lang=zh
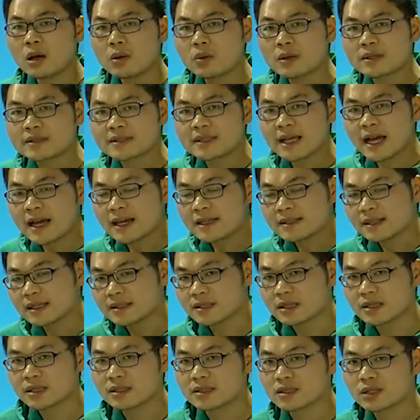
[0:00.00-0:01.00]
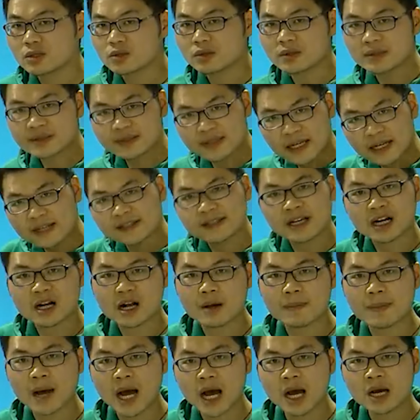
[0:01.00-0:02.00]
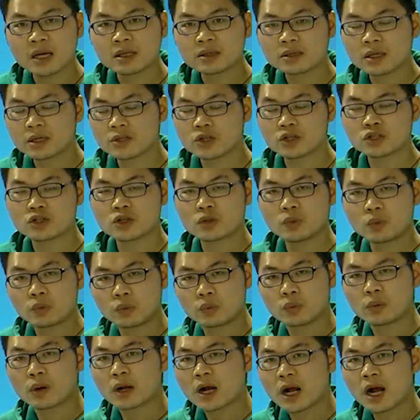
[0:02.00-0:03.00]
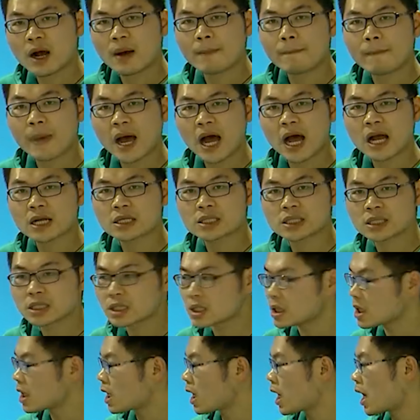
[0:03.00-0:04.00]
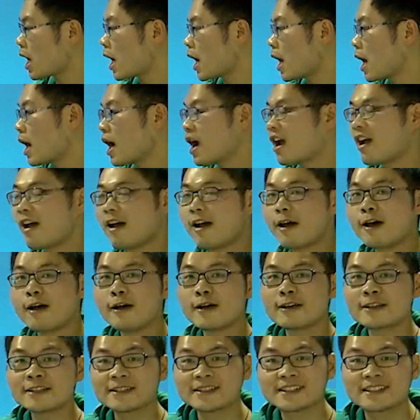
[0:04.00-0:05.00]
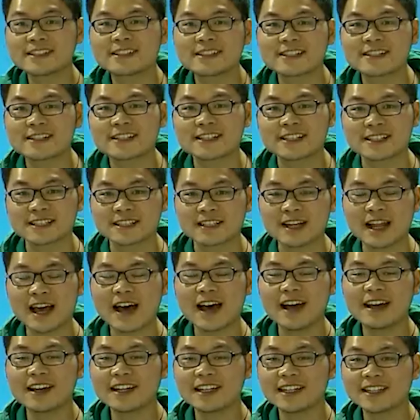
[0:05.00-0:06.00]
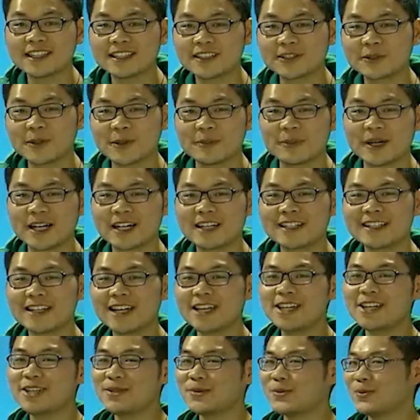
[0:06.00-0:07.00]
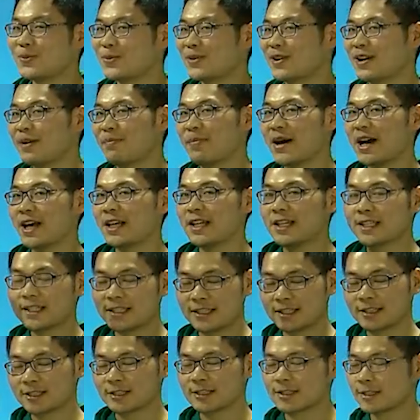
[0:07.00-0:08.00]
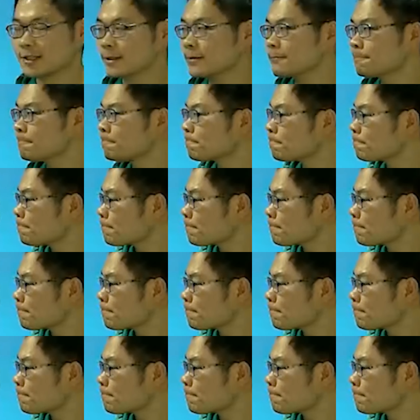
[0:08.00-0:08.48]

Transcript: 我再在这个基础上再加个八，那就是五个八是四十了，对吗？哎，五个八四十。